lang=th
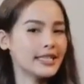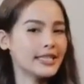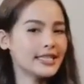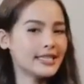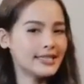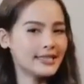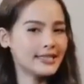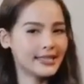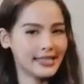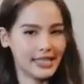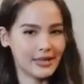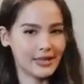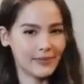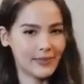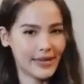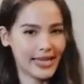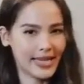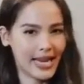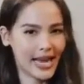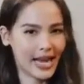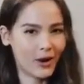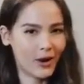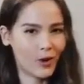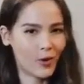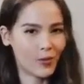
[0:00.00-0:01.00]
วันที่สี่มี
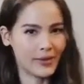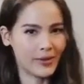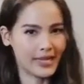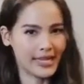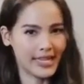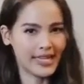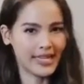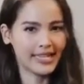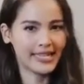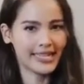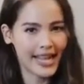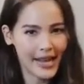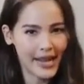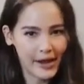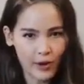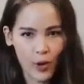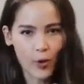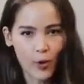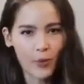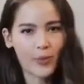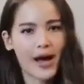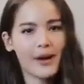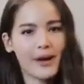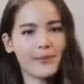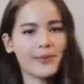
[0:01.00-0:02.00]
นาคมนี้ในโร
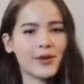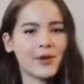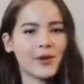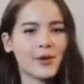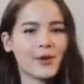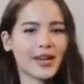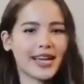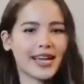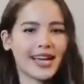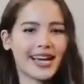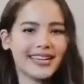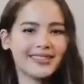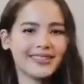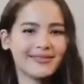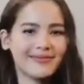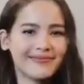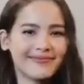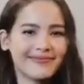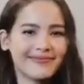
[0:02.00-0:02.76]
งภาพยนตร์